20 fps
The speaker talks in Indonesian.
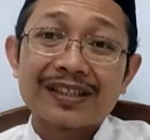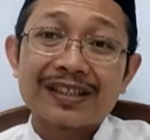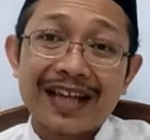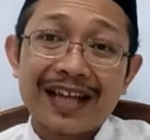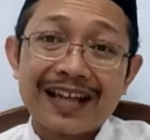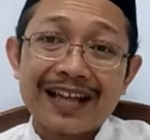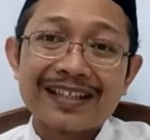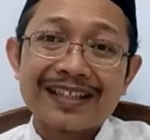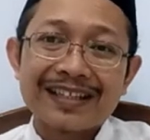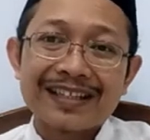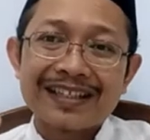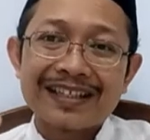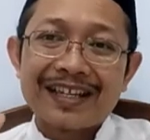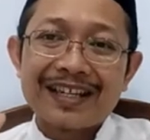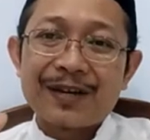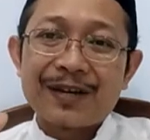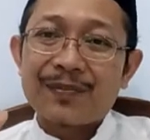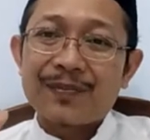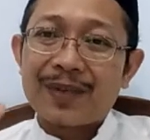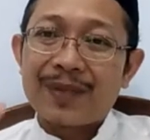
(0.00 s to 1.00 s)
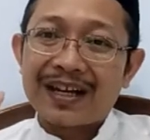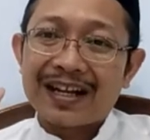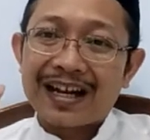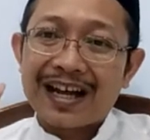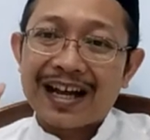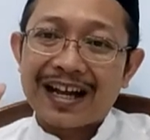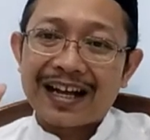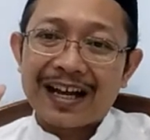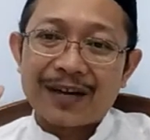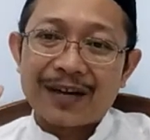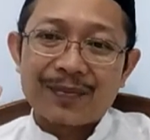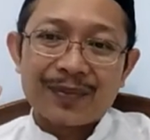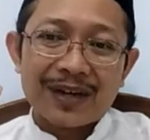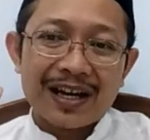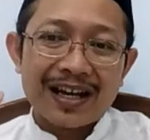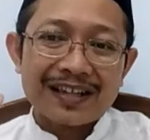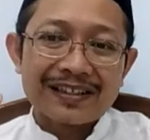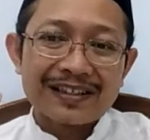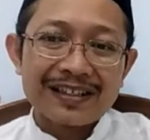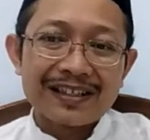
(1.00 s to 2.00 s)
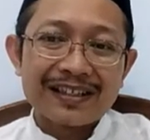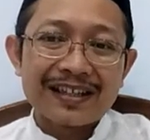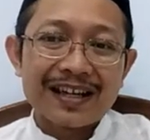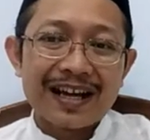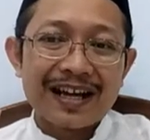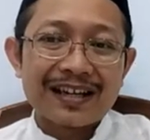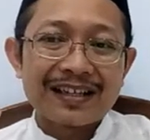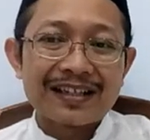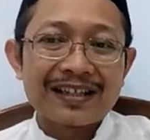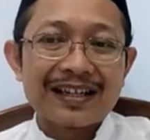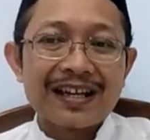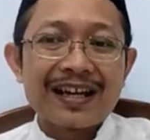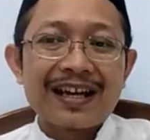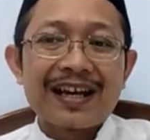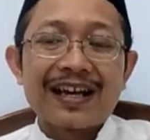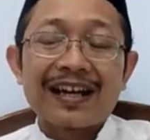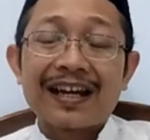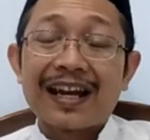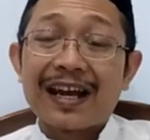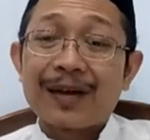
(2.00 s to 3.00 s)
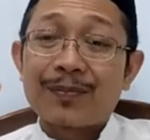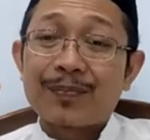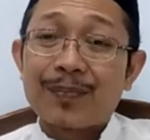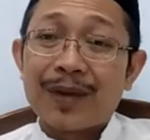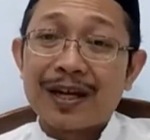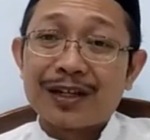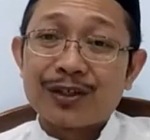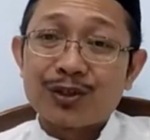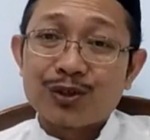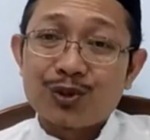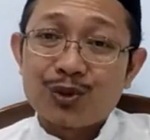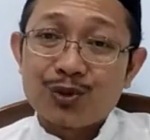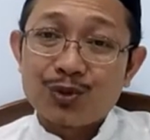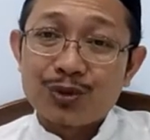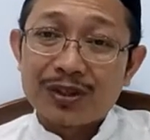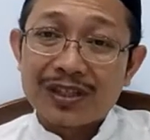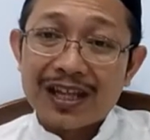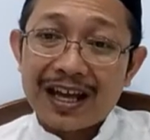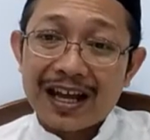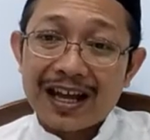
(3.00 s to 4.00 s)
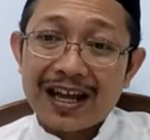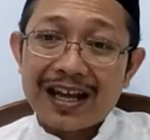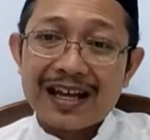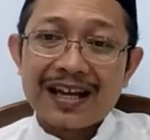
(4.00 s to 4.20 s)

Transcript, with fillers: kali maka akan menghasilkan 8 juta